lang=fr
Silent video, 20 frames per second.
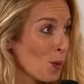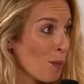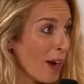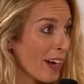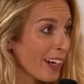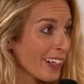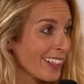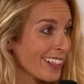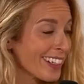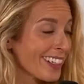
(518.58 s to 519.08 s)

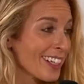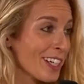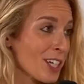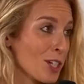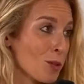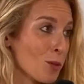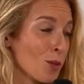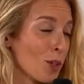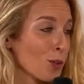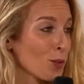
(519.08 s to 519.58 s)
Marie
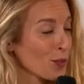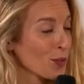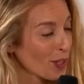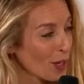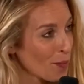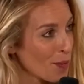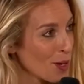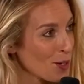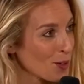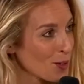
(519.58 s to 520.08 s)
et je vous souhaite une
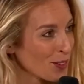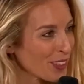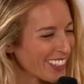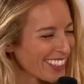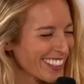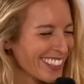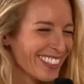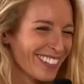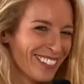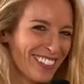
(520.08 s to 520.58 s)
très belle
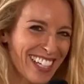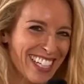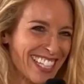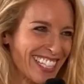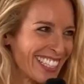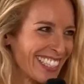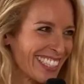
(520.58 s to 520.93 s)
journée. Merci. À très